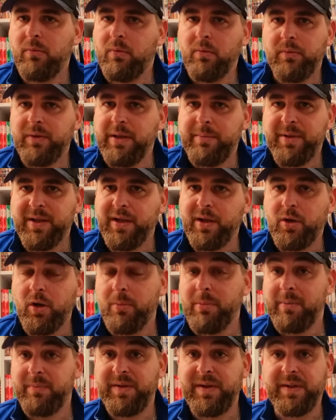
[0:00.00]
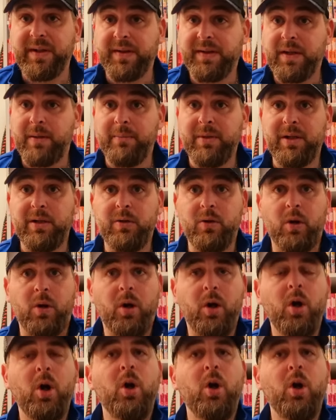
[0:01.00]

on est bien d'accord, même si ça s'améliore